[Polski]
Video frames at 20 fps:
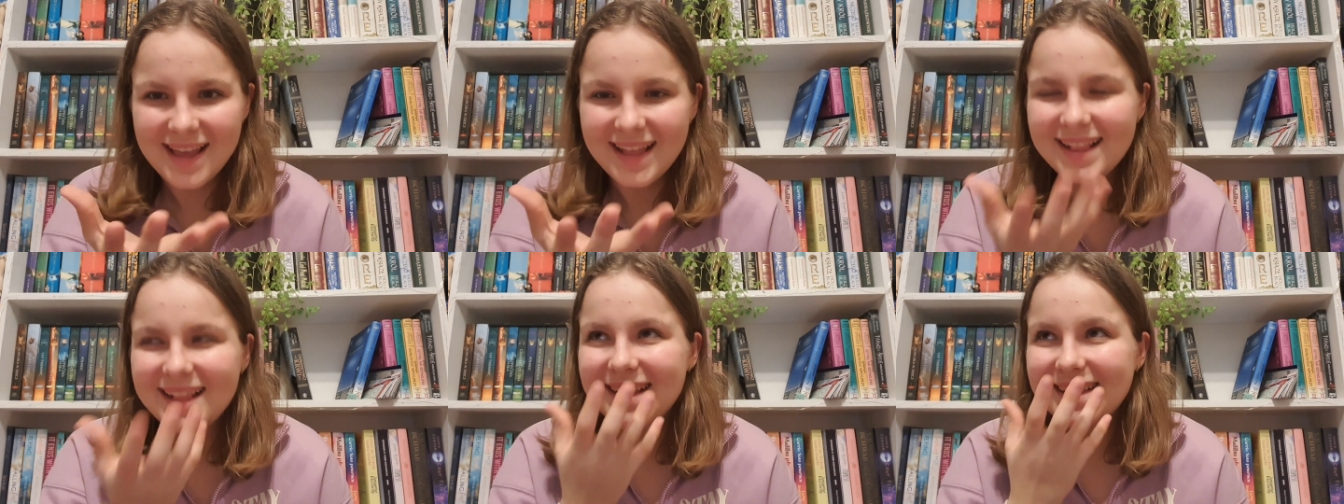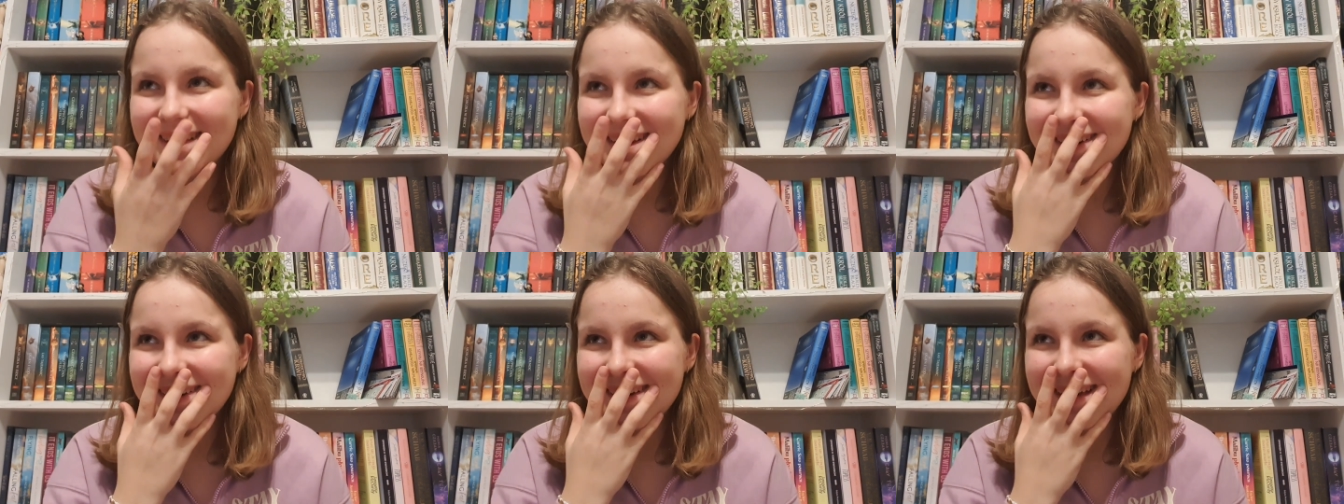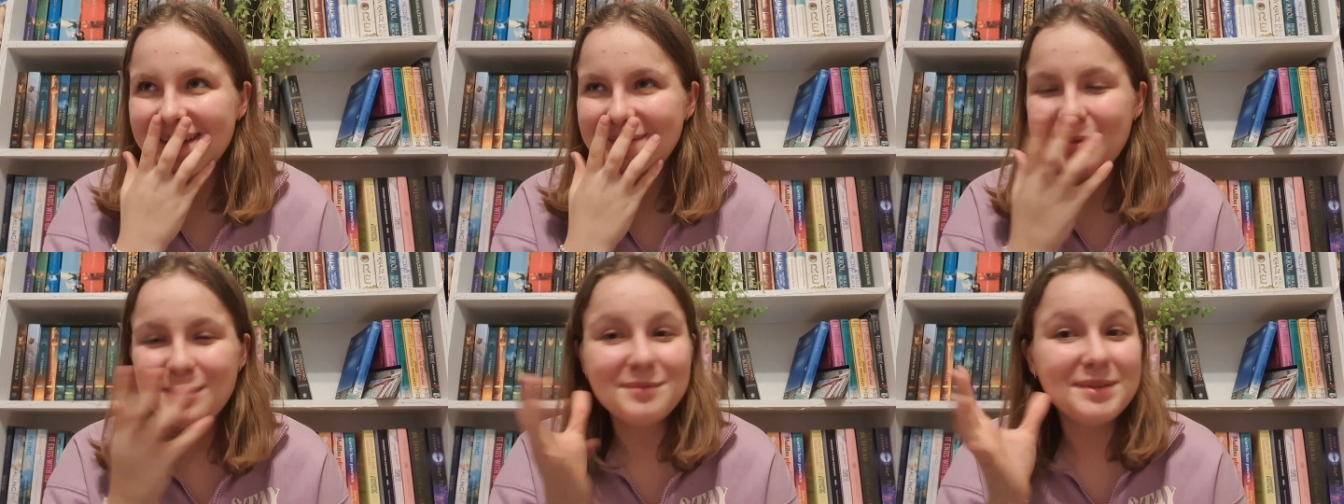Dlatego
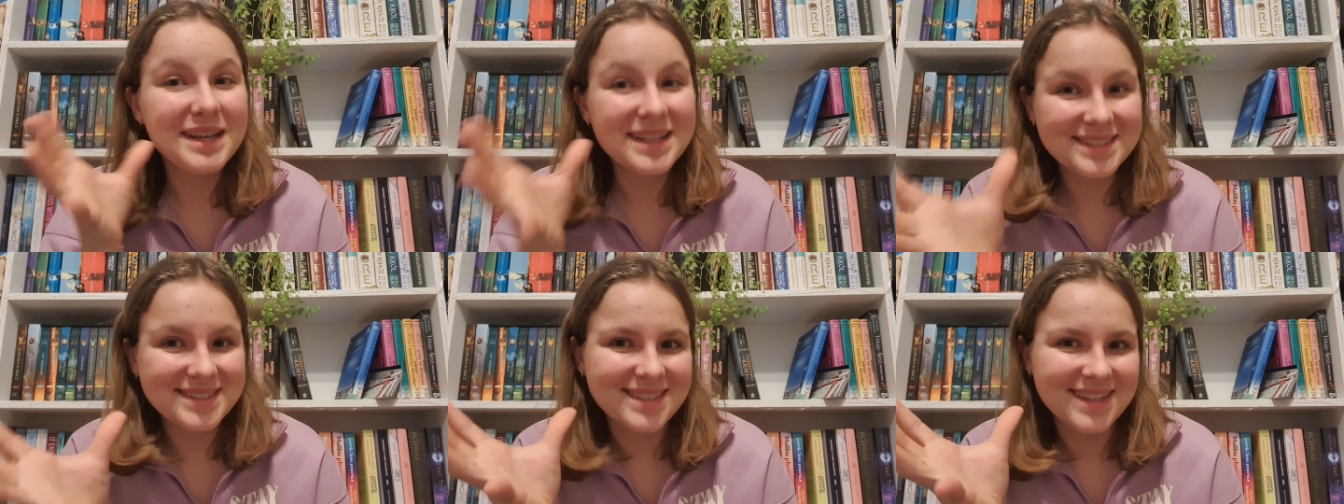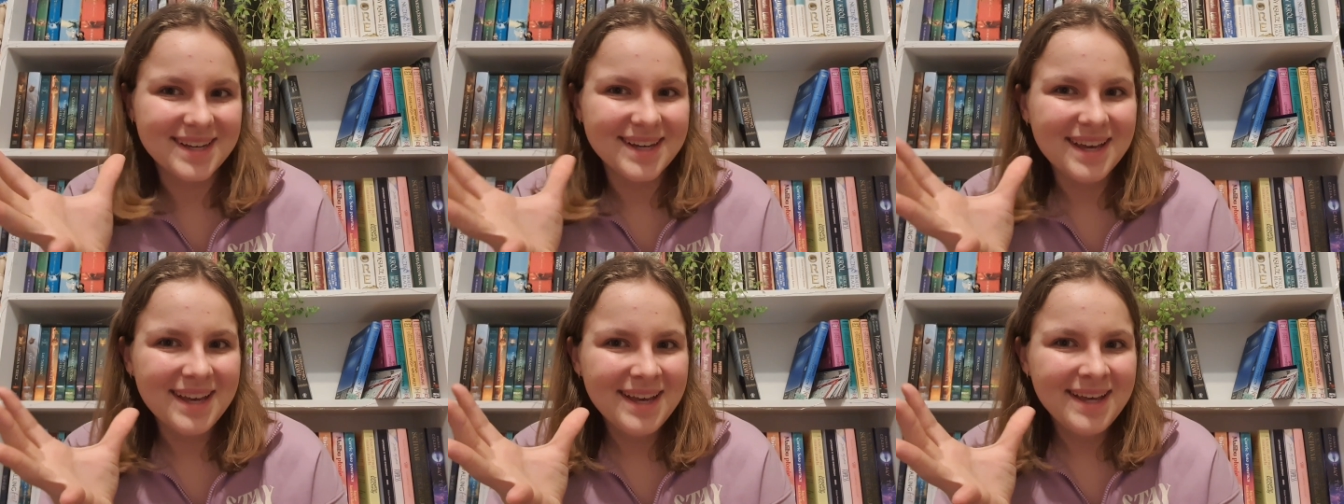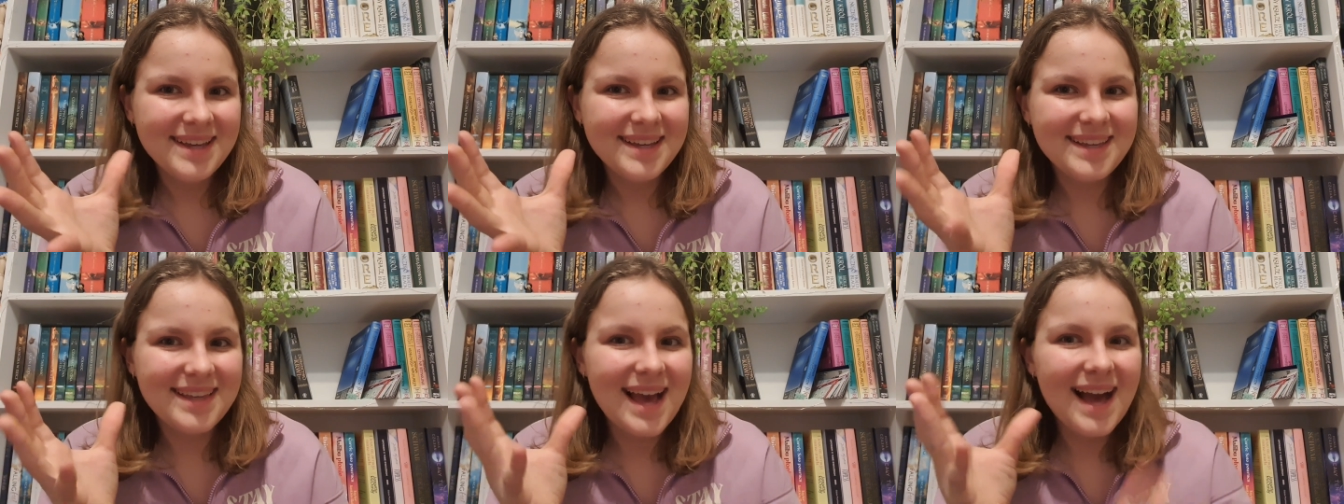jakby wiecie,
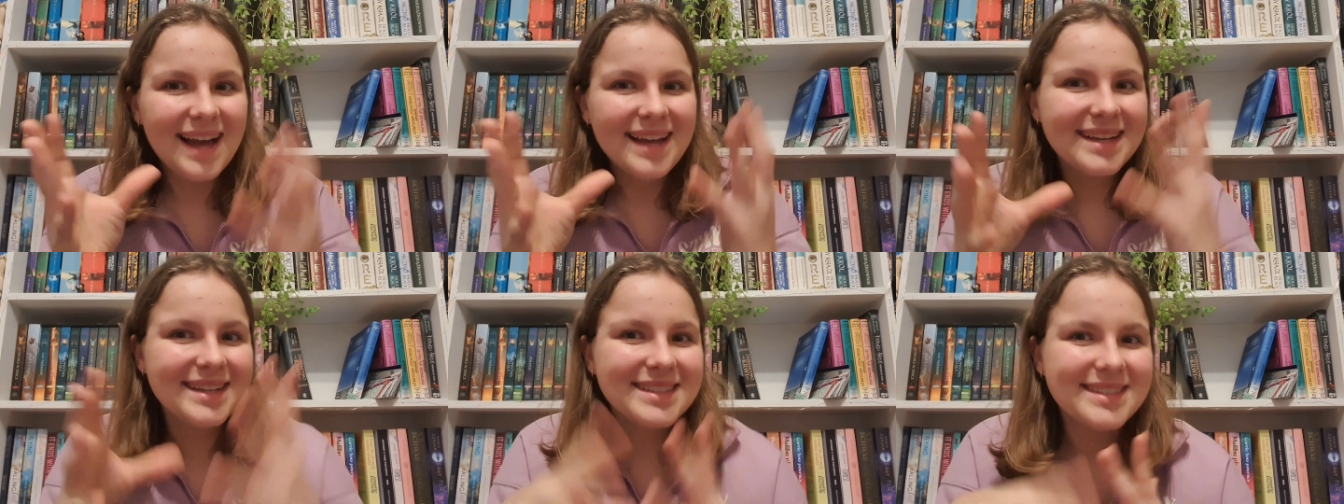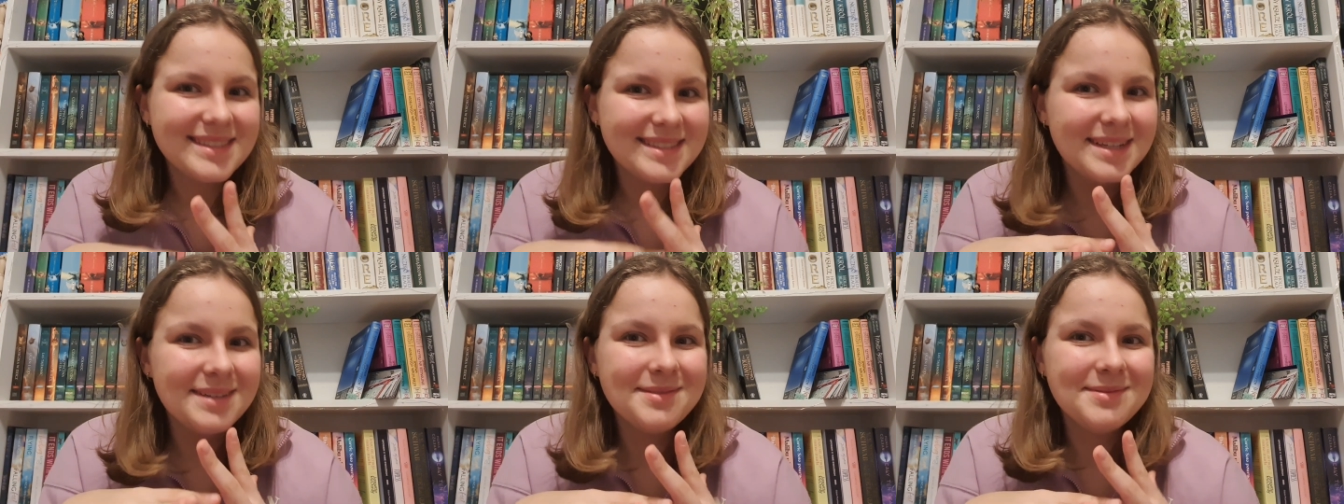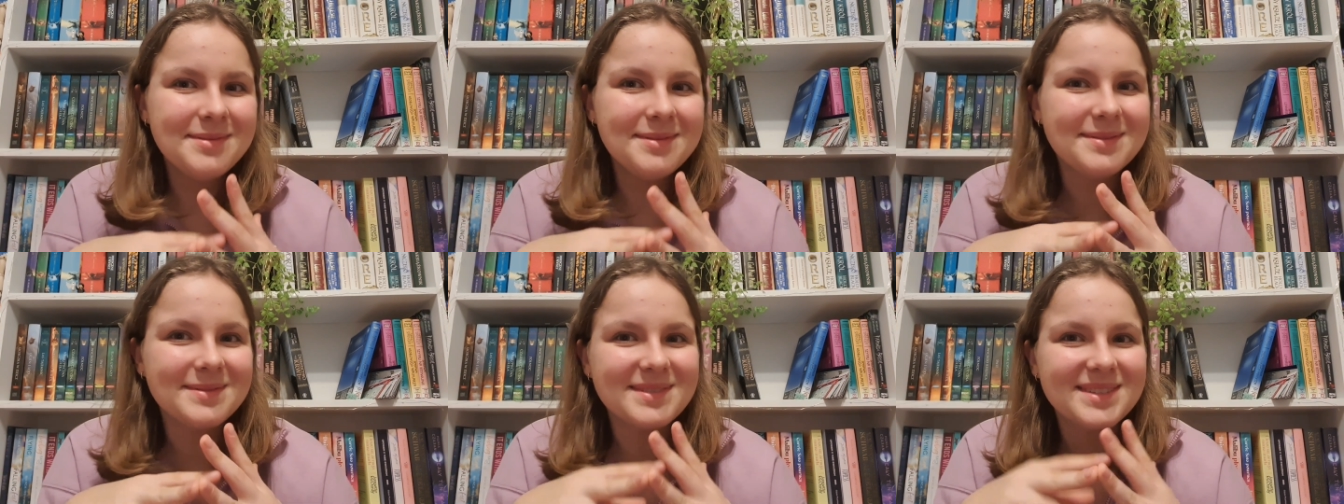ja
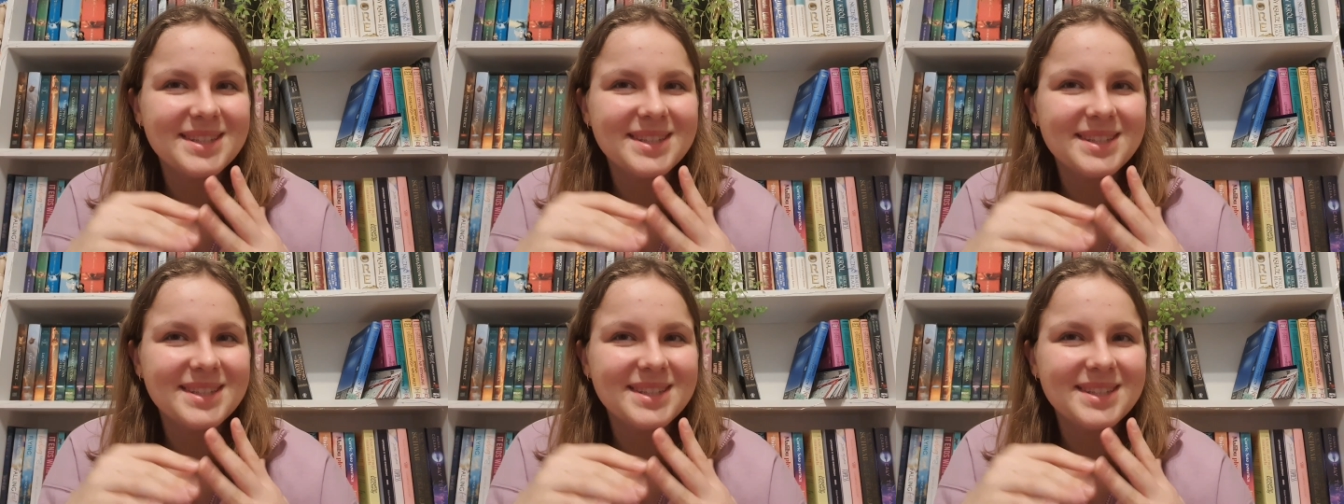jestem